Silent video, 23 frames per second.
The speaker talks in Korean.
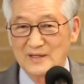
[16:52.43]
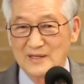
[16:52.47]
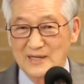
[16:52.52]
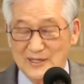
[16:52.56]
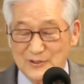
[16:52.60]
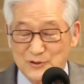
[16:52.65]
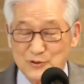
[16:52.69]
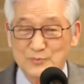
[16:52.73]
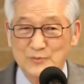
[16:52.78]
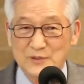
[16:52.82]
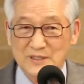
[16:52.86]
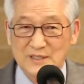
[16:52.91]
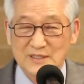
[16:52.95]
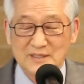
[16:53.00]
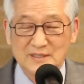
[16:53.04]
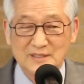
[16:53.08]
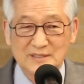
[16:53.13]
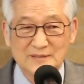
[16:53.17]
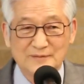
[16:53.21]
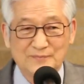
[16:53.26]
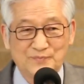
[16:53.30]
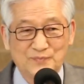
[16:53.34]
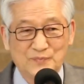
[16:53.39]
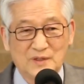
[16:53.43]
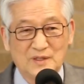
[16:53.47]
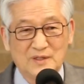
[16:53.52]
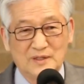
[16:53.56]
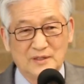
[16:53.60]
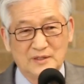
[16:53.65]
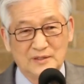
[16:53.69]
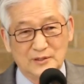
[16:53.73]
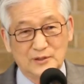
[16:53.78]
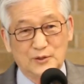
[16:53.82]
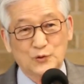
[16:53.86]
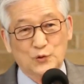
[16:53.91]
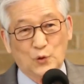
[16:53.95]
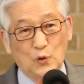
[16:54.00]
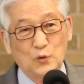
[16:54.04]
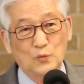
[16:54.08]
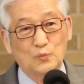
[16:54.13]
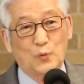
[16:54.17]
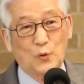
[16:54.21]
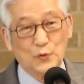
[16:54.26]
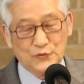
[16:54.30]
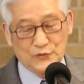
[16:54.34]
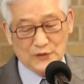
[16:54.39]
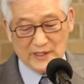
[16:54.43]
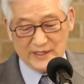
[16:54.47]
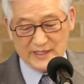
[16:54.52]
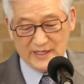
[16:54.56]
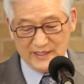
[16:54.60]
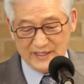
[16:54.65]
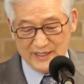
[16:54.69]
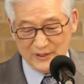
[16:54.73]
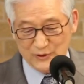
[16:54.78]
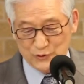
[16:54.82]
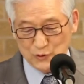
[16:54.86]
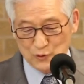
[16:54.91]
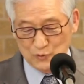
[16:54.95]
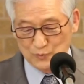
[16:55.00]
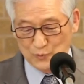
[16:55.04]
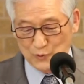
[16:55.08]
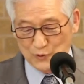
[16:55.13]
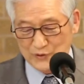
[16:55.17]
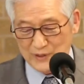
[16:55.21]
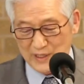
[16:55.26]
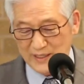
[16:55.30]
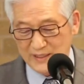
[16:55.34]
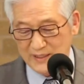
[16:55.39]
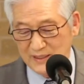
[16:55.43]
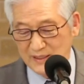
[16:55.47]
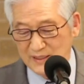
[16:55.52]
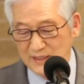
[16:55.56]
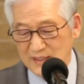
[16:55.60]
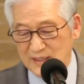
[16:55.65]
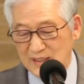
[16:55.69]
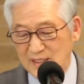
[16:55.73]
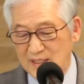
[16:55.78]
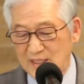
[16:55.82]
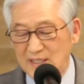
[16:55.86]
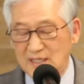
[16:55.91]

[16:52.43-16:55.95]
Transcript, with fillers: 아주머니, 이거 돈 보따리, 돈 보따리.